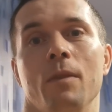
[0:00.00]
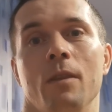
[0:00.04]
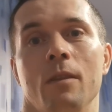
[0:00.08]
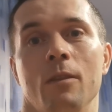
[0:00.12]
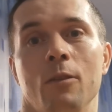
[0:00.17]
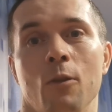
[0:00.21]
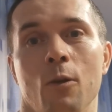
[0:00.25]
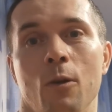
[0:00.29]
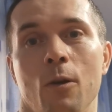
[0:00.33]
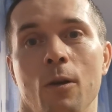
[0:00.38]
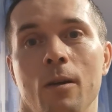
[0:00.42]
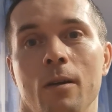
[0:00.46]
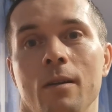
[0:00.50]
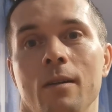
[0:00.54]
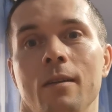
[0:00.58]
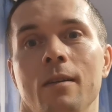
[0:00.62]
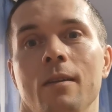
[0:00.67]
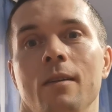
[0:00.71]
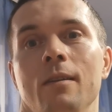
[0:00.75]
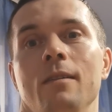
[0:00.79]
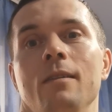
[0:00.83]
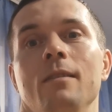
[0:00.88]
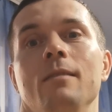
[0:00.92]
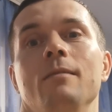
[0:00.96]
Но
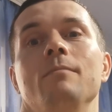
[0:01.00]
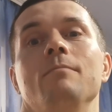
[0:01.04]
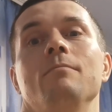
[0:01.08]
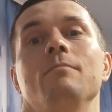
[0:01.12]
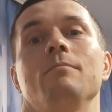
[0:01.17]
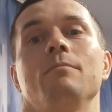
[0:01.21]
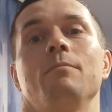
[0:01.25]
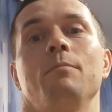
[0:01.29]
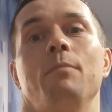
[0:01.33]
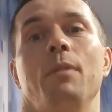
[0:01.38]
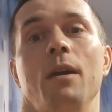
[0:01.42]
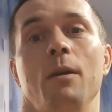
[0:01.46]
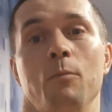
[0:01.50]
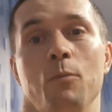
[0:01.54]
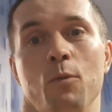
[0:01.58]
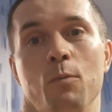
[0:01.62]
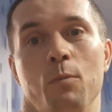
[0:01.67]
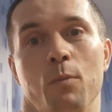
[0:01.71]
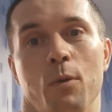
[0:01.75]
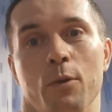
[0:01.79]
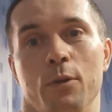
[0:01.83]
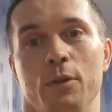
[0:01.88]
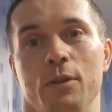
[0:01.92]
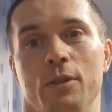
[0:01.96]
пойму
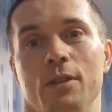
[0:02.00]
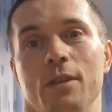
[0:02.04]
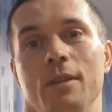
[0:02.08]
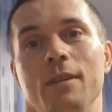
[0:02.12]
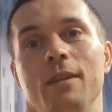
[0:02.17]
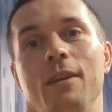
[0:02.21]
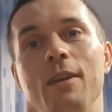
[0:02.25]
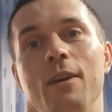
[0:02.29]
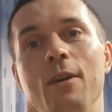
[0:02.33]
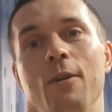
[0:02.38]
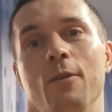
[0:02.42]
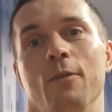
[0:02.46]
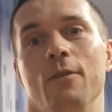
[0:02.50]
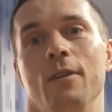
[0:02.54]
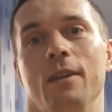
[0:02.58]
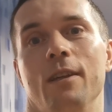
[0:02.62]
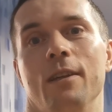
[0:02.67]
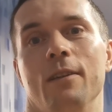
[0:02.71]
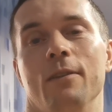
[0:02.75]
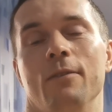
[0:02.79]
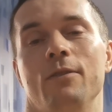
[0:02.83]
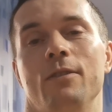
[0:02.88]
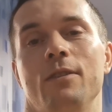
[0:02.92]
позже, я уверен.